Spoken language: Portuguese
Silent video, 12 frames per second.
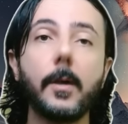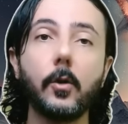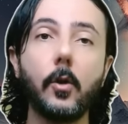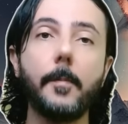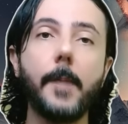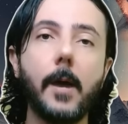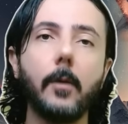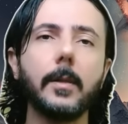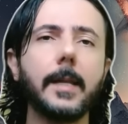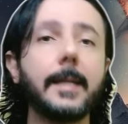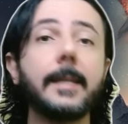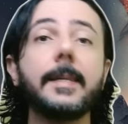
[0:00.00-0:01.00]
global
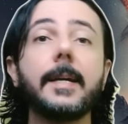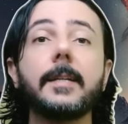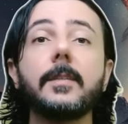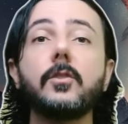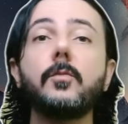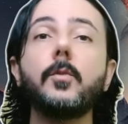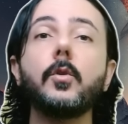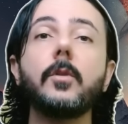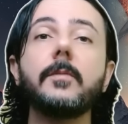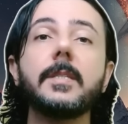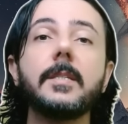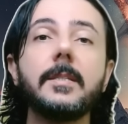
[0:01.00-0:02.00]
lá na década de
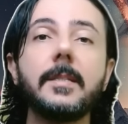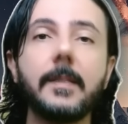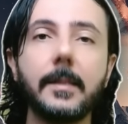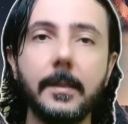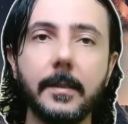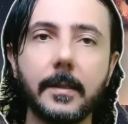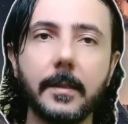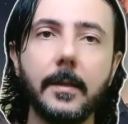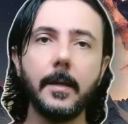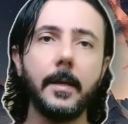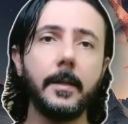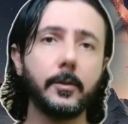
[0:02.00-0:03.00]
1930,
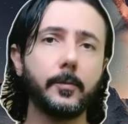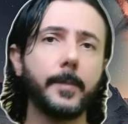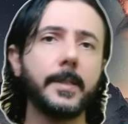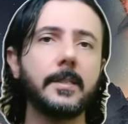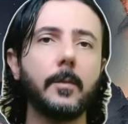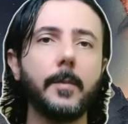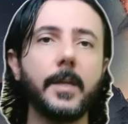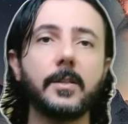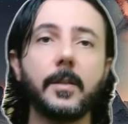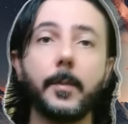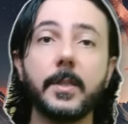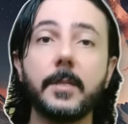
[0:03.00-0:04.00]

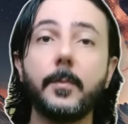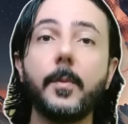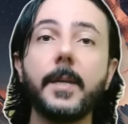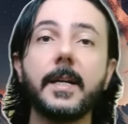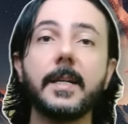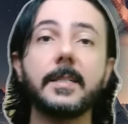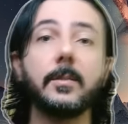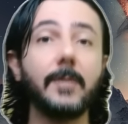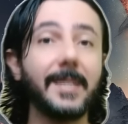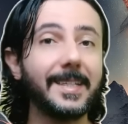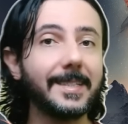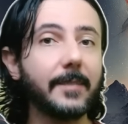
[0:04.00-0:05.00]
especialmente após a publicação
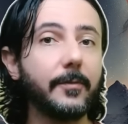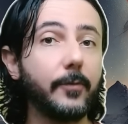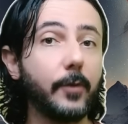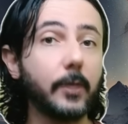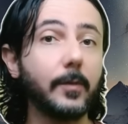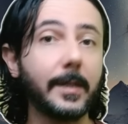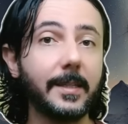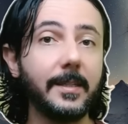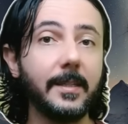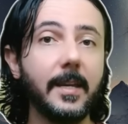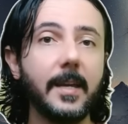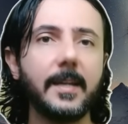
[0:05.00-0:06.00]
dessa foto
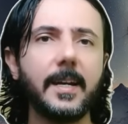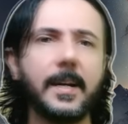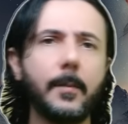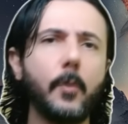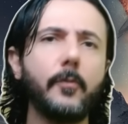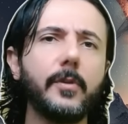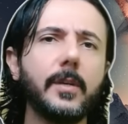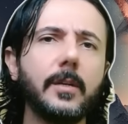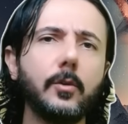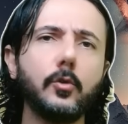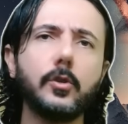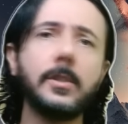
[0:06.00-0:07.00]
aqui, que acabou
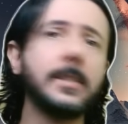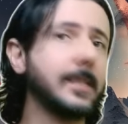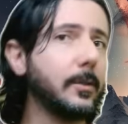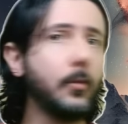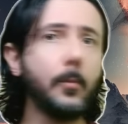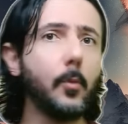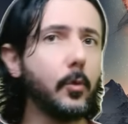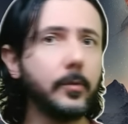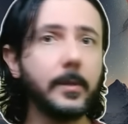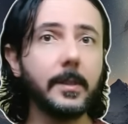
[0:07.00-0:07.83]
virando notícia no mundo